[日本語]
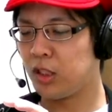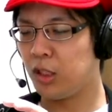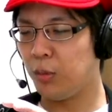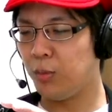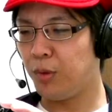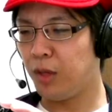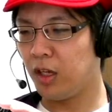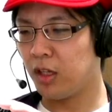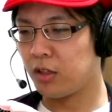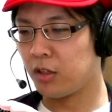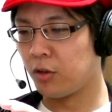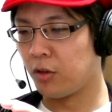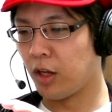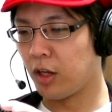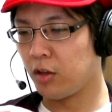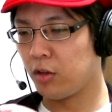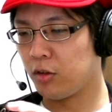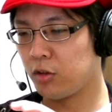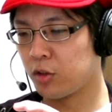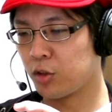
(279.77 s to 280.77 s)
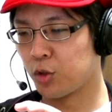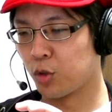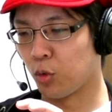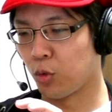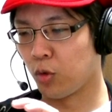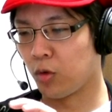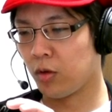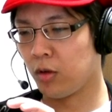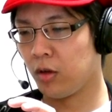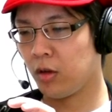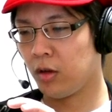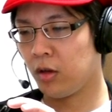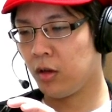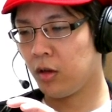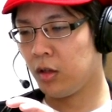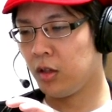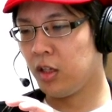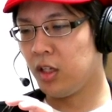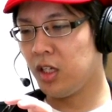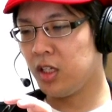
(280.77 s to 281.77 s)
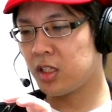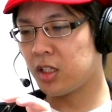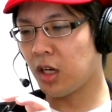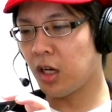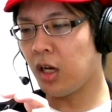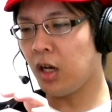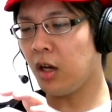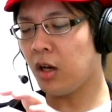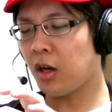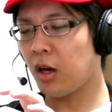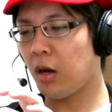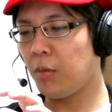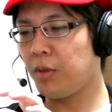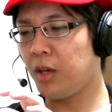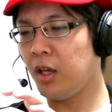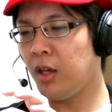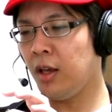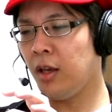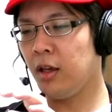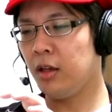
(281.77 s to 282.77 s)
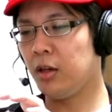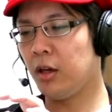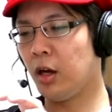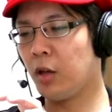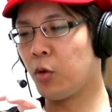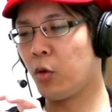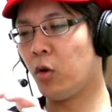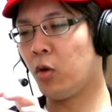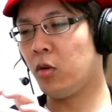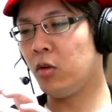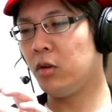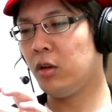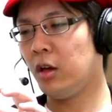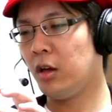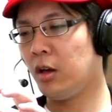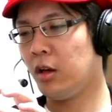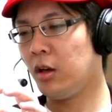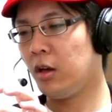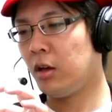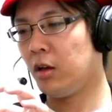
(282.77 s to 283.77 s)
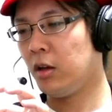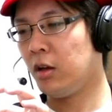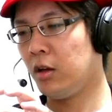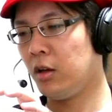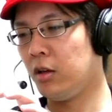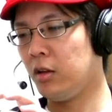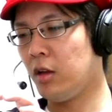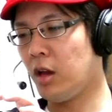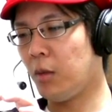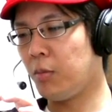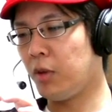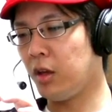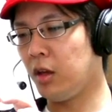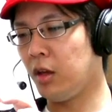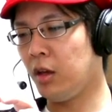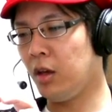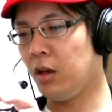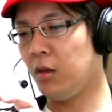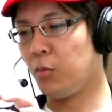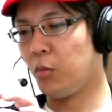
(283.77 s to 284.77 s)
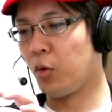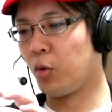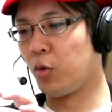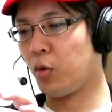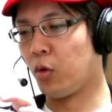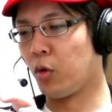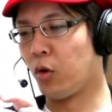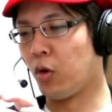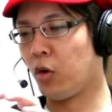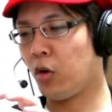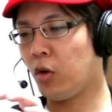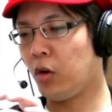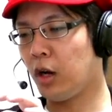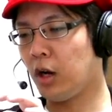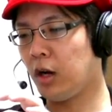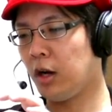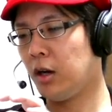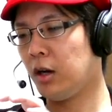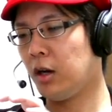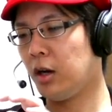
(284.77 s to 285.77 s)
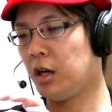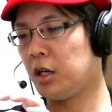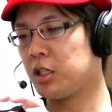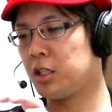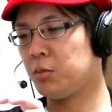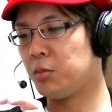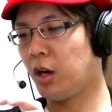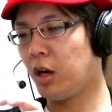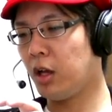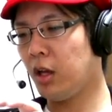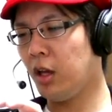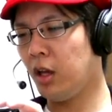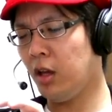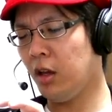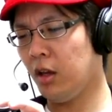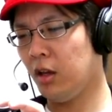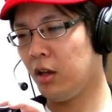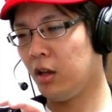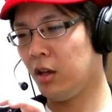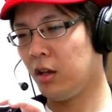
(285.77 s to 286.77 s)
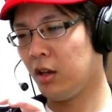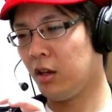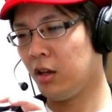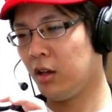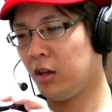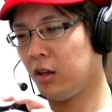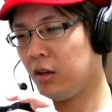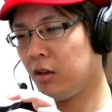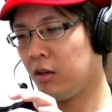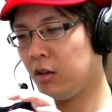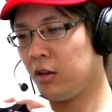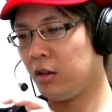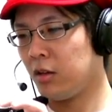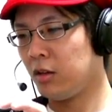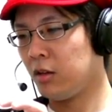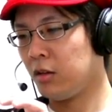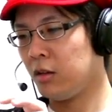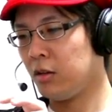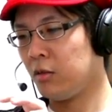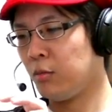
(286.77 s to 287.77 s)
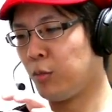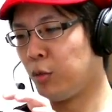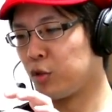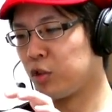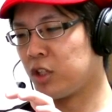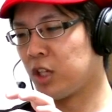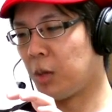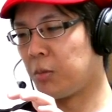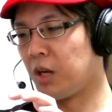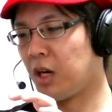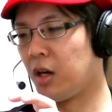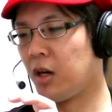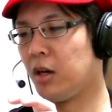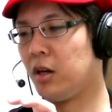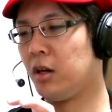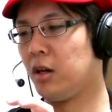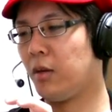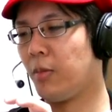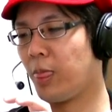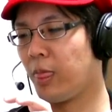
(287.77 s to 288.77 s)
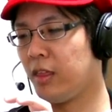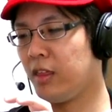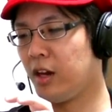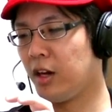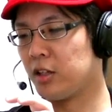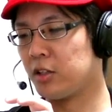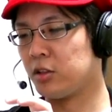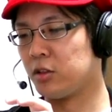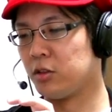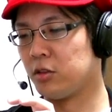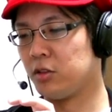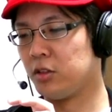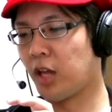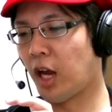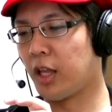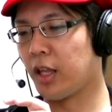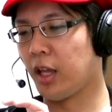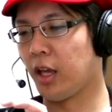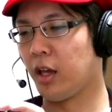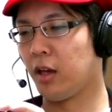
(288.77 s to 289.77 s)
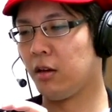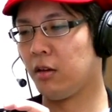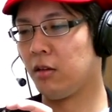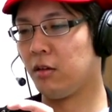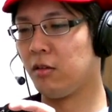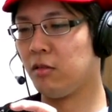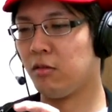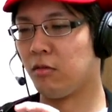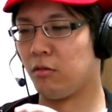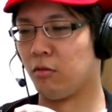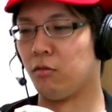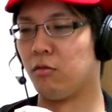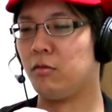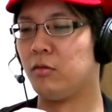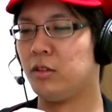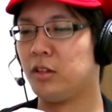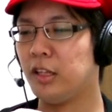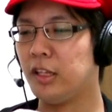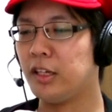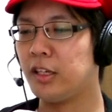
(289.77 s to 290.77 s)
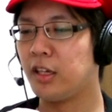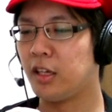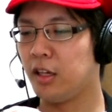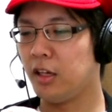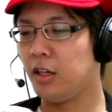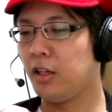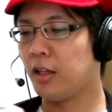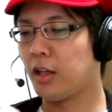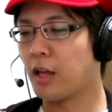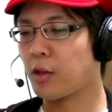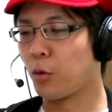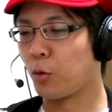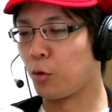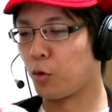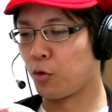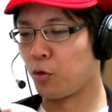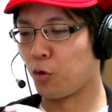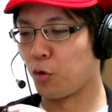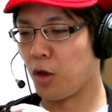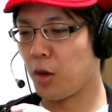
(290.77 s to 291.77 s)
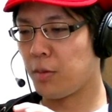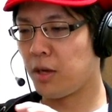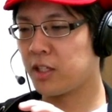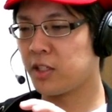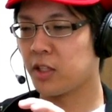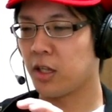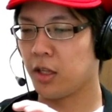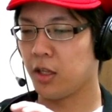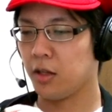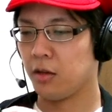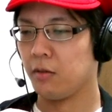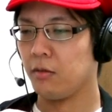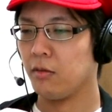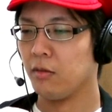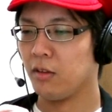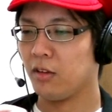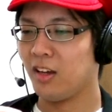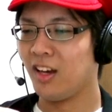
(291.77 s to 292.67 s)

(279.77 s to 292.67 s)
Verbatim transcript: CP くれる、ショー。リザ、カビ、ヤドン、ニャビ、モクロ、アシマリ、ポッチャマ、ニャース、ダネ。うん、人気なところ揃えましたね。